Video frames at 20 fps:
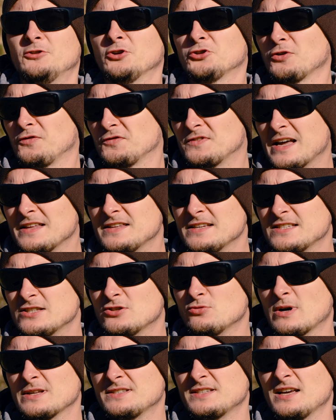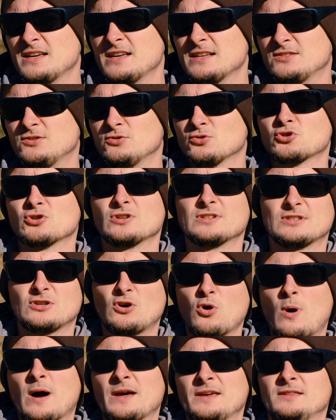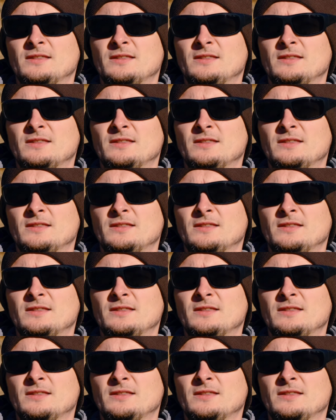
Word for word: no to wtedy sytuacja jest już zgoła